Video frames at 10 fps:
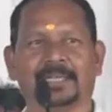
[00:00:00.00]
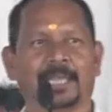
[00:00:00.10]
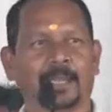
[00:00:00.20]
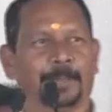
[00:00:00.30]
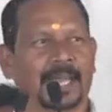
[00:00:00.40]
ने
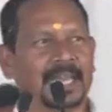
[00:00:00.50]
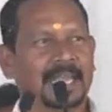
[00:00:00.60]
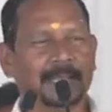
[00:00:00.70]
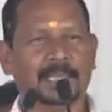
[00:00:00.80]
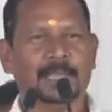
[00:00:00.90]

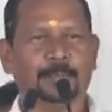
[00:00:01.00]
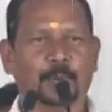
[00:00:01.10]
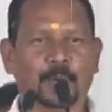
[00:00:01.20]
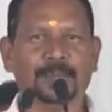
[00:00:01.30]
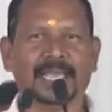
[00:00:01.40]
पहले
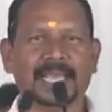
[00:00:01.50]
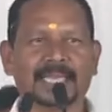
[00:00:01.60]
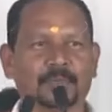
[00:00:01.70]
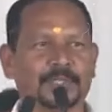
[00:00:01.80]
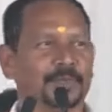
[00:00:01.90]
पूर्व में
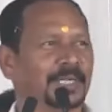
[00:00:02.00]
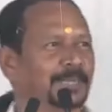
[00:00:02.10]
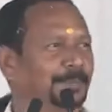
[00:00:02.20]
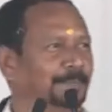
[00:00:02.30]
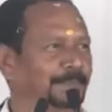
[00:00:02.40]
100
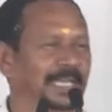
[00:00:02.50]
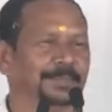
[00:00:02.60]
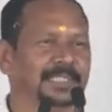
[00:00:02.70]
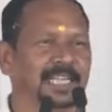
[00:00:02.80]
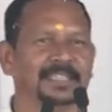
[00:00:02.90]
यूनिट
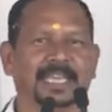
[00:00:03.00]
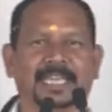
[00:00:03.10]
फ्री बिजली